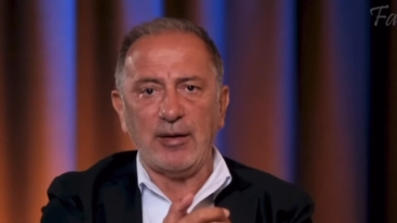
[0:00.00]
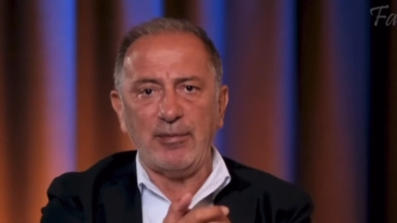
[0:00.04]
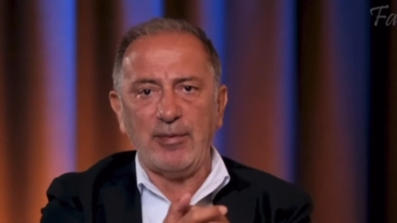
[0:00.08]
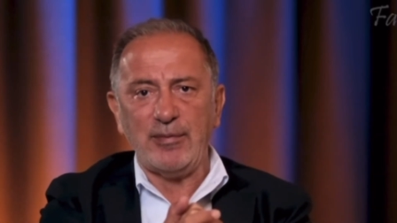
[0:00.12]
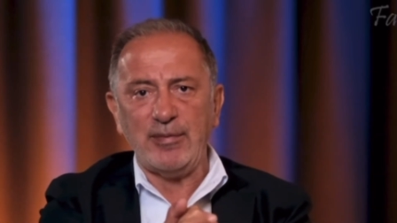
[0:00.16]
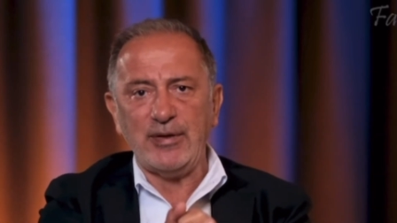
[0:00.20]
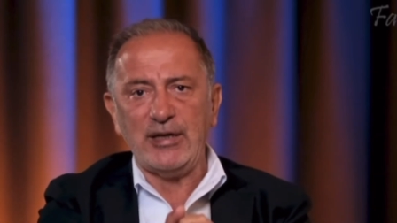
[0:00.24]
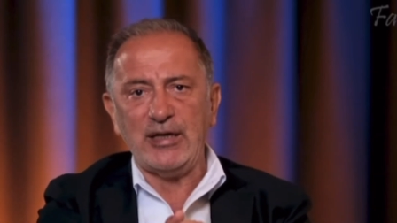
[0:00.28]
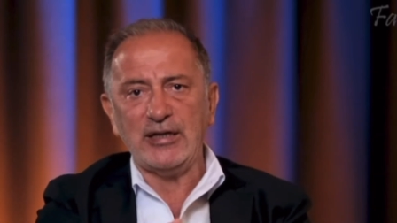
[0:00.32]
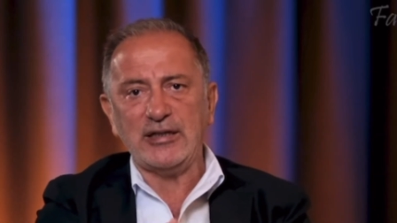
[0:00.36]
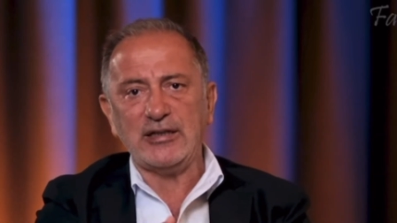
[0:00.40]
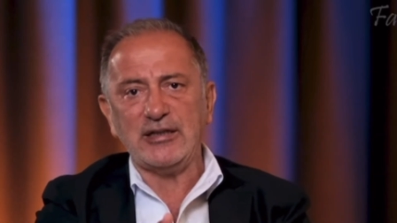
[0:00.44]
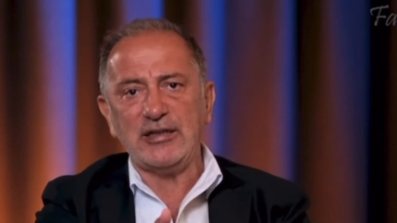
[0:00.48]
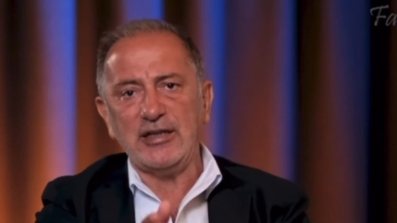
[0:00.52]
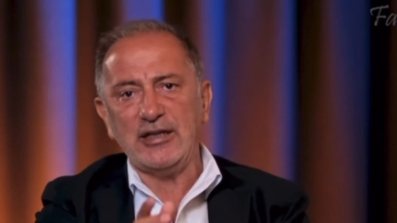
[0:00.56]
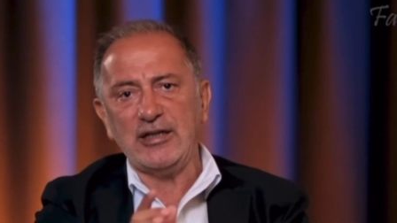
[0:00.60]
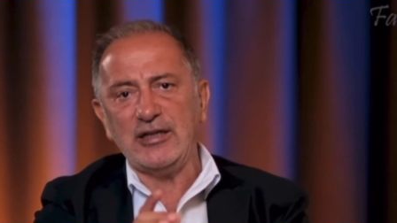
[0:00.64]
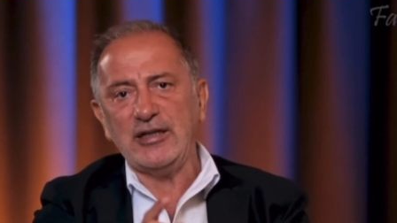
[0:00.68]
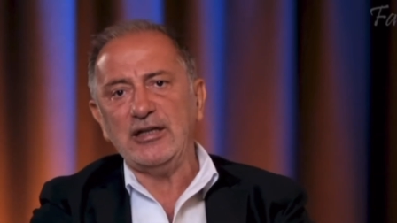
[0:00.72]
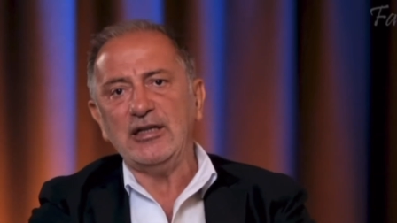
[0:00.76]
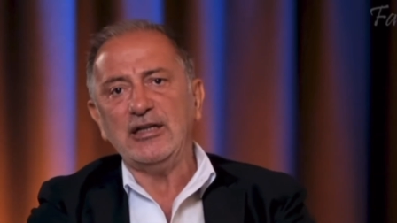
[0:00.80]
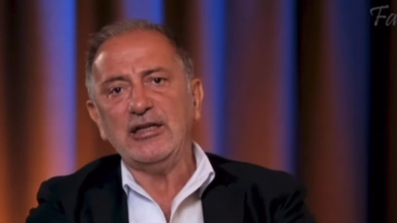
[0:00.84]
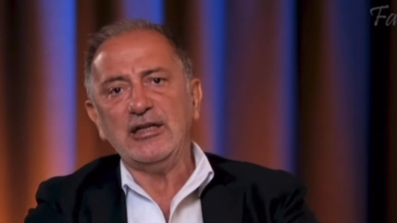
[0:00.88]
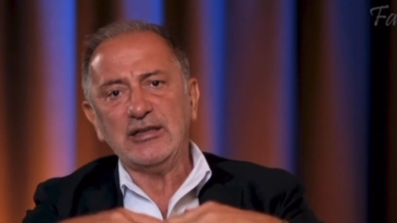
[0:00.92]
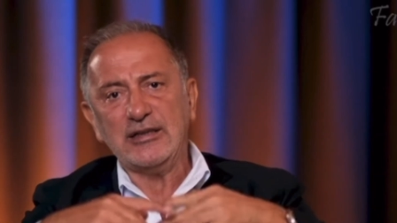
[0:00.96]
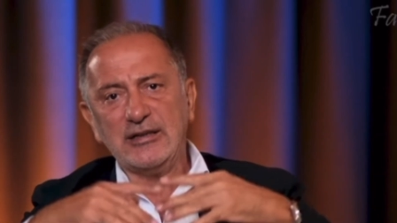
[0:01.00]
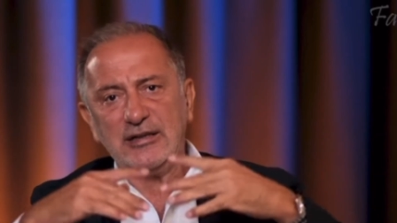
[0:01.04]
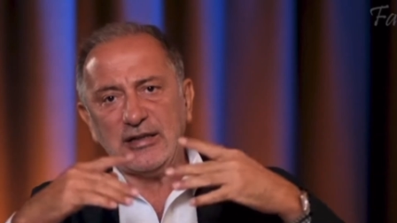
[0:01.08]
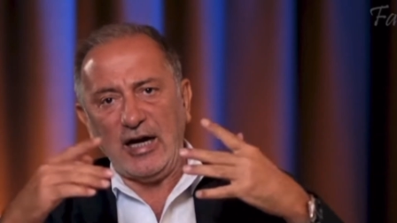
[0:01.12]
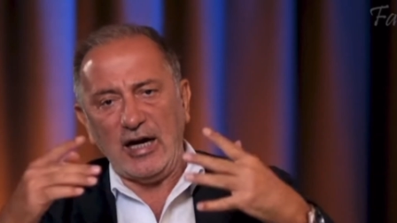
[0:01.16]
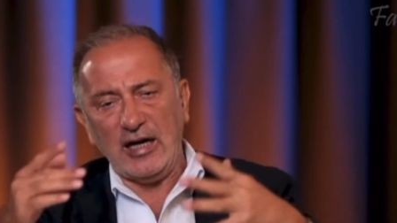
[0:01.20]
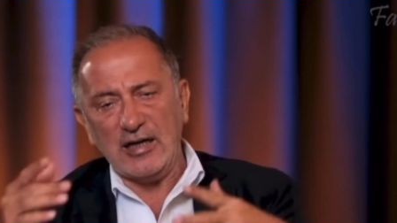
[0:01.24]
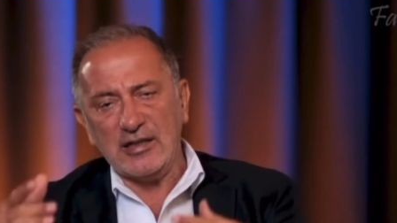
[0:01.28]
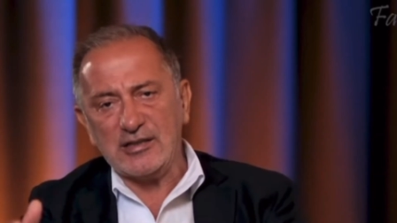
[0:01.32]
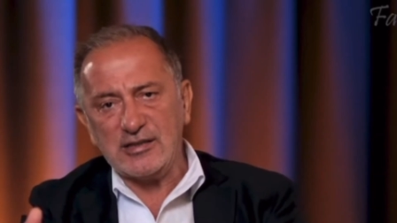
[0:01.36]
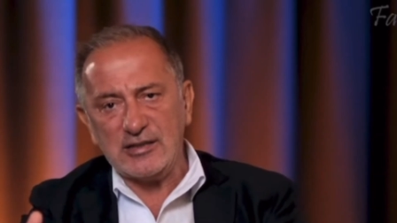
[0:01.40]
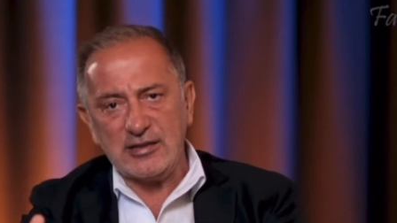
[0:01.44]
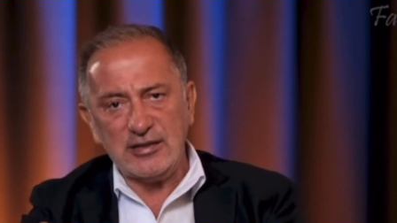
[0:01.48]
Şüphesiz orada
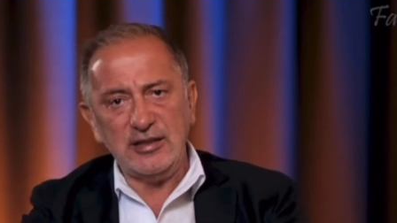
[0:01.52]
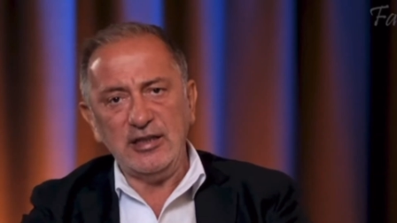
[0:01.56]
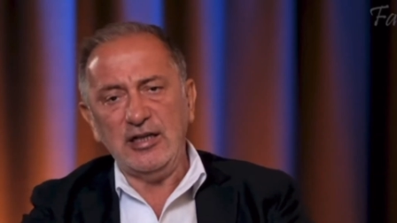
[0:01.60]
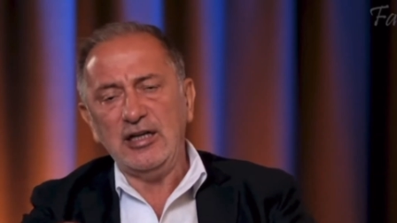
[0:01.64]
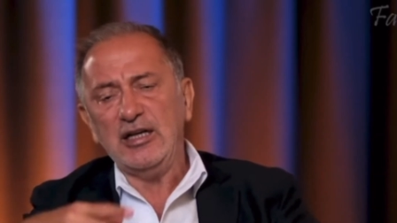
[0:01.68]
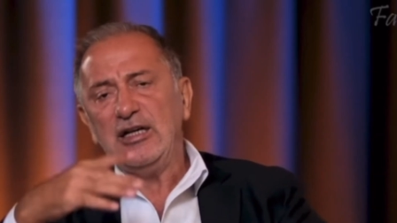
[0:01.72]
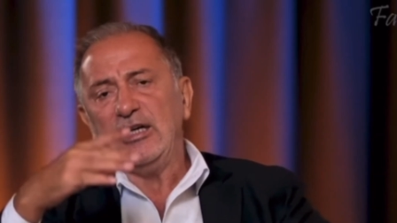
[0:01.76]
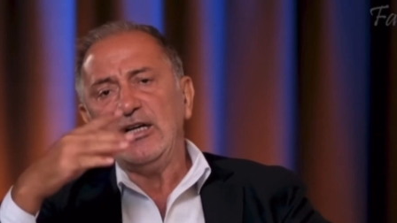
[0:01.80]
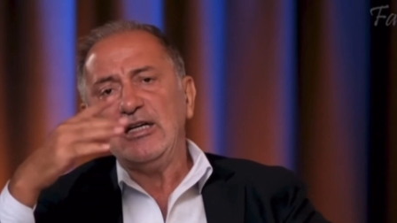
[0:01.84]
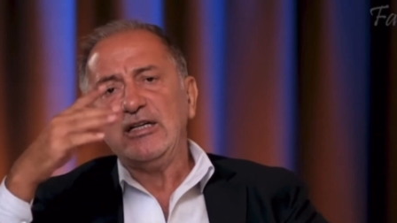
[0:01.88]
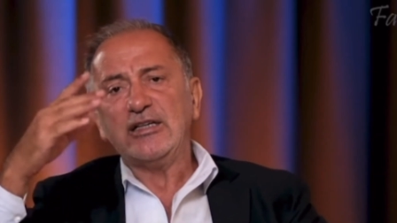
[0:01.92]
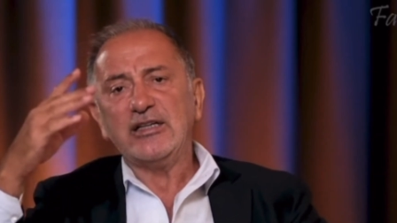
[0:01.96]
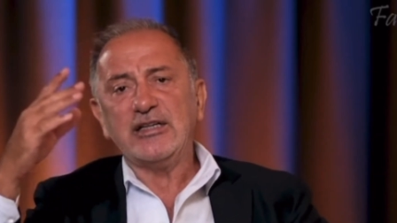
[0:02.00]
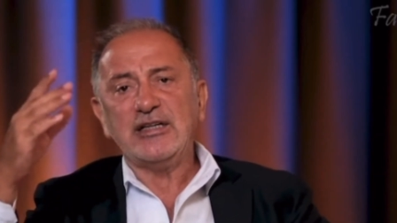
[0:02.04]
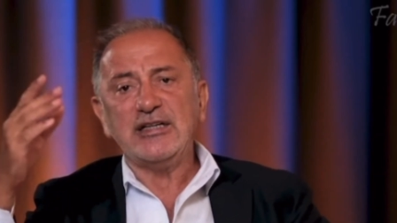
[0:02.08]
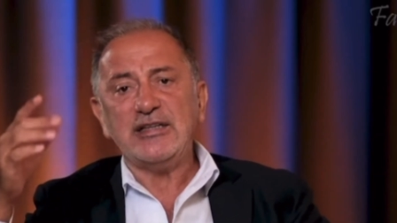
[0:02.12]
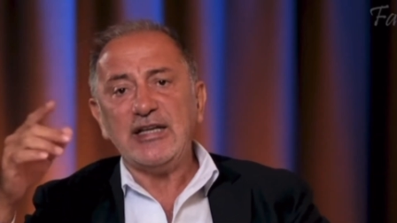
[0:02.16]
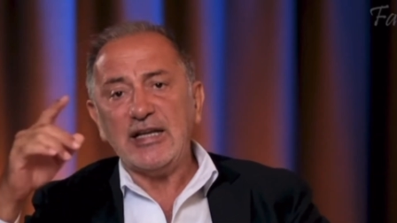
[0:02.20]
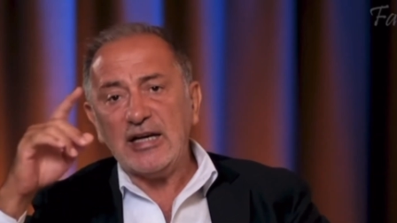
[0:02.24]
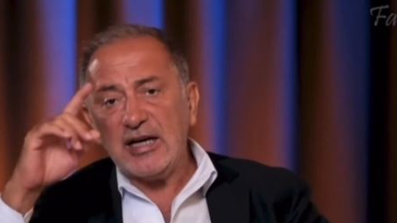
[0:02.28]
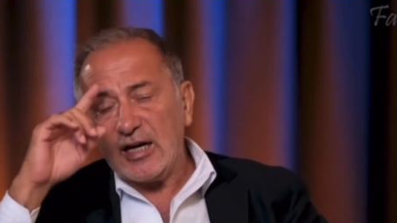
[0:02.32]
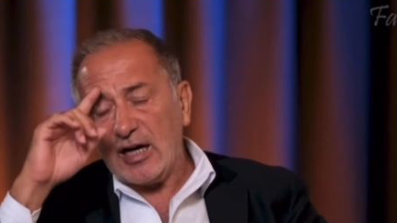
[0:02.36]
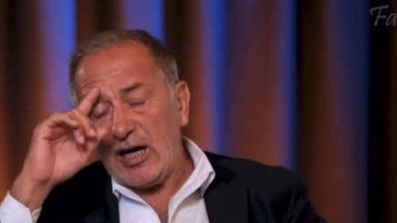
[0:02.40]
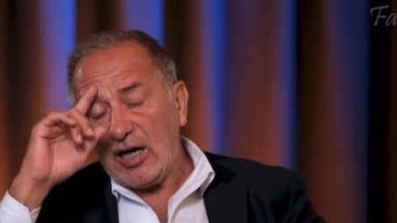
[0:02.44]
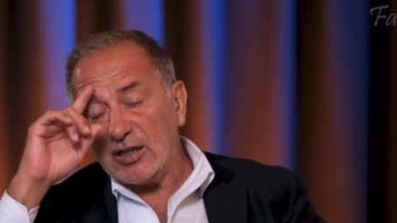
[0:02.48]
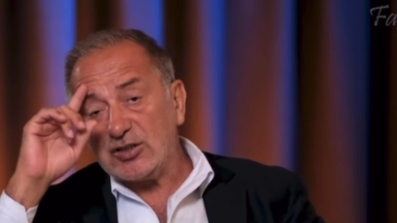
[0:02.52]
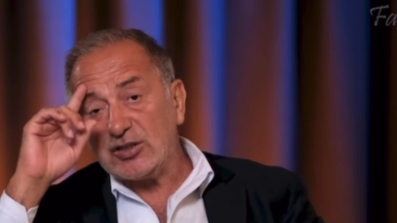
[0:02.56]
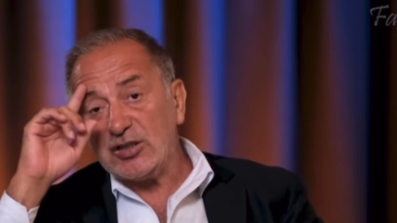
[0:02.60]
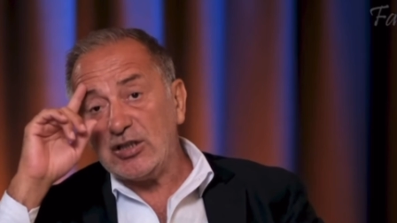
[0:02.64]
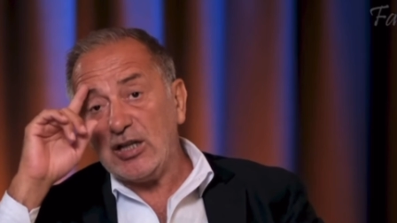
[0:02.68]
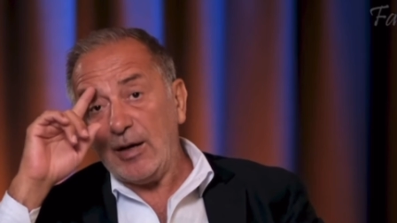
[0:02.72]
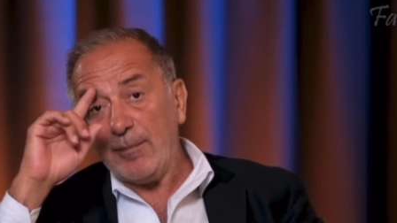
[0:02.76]
toplumsal bilinç vardır.